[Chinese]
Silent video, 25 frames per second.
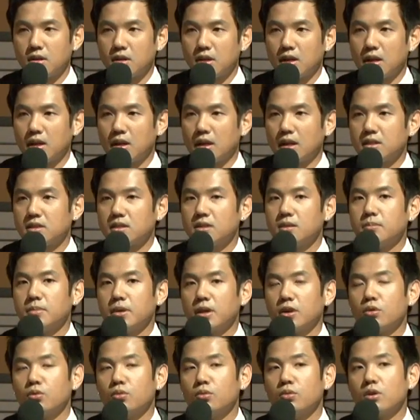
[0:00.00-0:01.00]
那他是
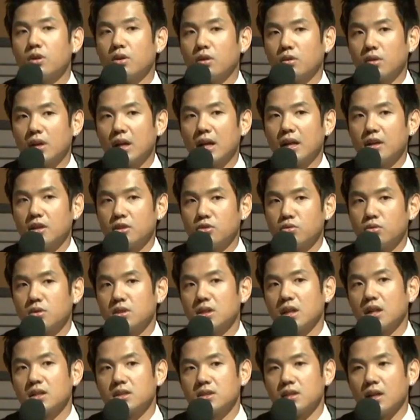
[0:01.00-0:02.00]
民国空难的座
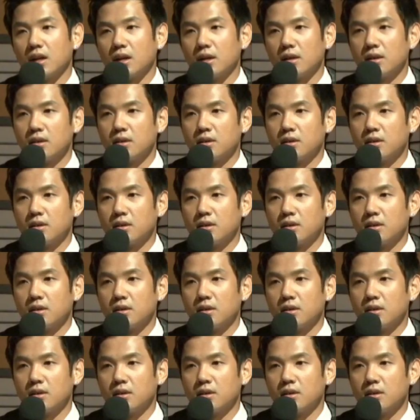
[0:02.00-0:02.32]
舱长，